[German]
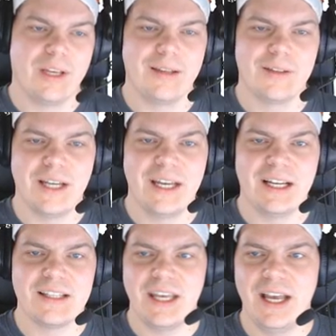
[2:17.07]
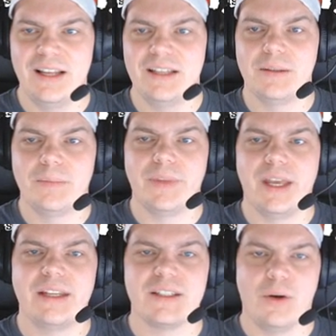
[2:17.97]
Sei ganz ehrlich,
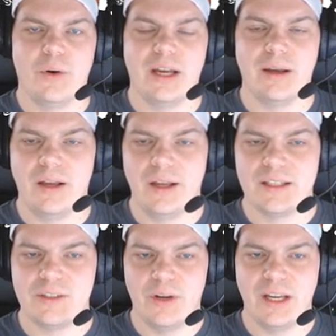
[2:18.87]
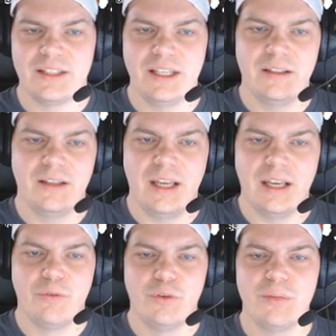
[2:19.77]
es ist euer, ist euer Ding.
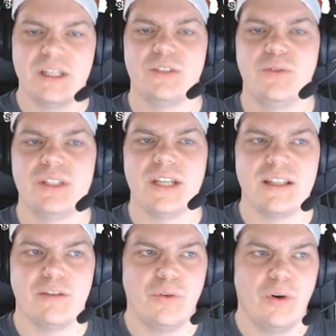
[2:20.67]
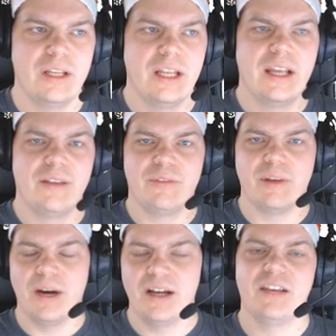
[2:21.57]
Ich würde mich natürlich sehr, sehr freuen.
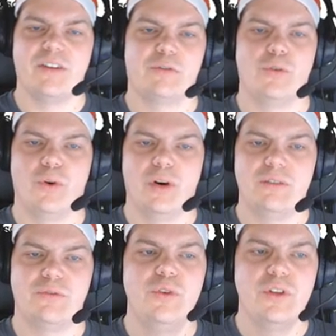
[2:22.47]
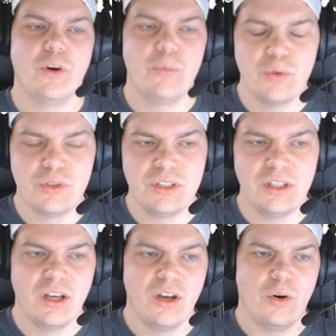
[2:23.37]
Wir machen hier was für euch, für die
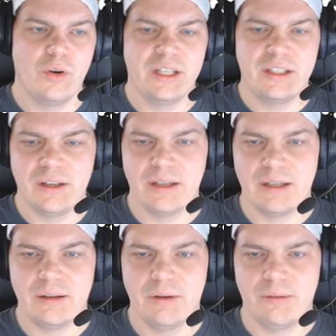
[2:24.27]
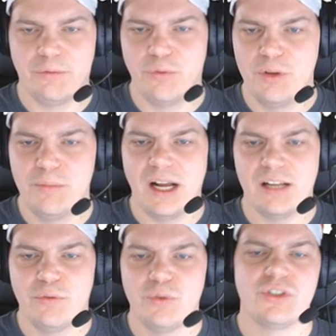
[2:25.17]
Community und ich äh, würde mir
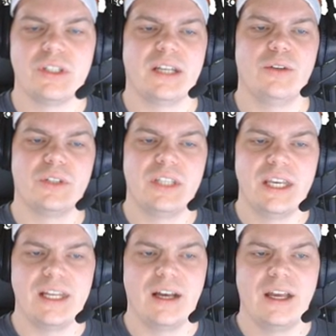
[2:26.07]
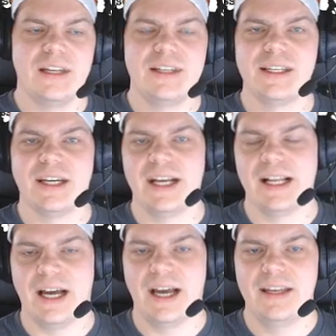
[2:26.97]
halt wünschen, dass auch jeder diese
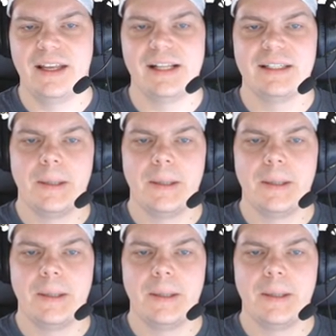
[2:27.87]
Regeln einhält.